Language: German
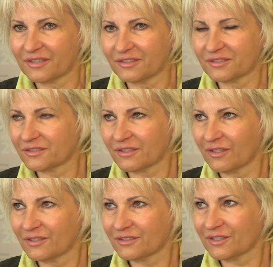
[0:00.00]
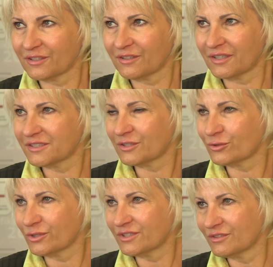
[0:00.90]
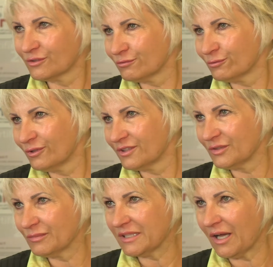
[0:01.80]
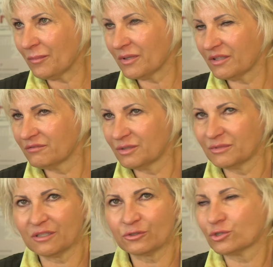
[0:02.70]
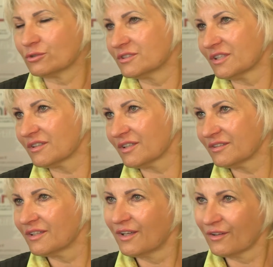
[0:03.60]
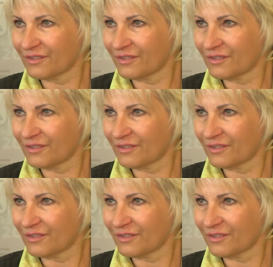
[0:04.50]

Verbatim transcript: dann ist es eigentlich der, eines der tollsten Gefühle, die man haben kann, weil man auch stolz sein kann,